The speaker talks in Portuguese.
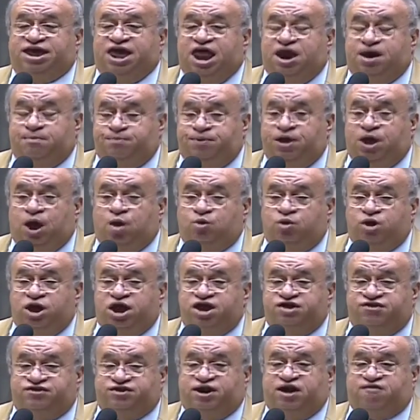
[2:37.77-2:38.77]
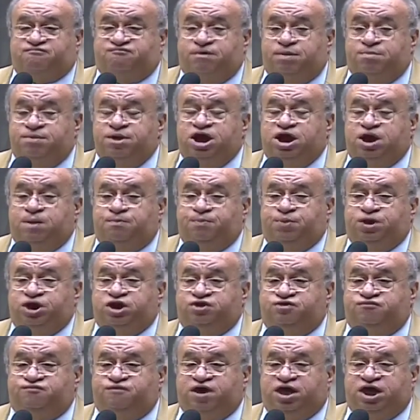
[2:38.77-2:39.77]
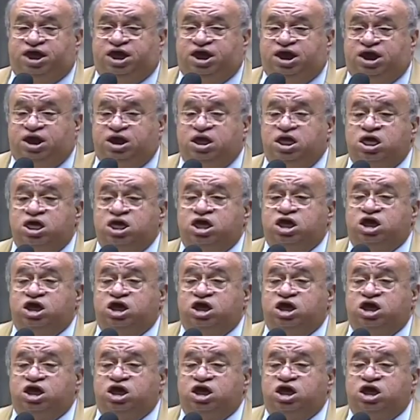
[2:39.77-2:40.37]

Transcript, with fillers: que era piauiense, da família Pires Ferreira,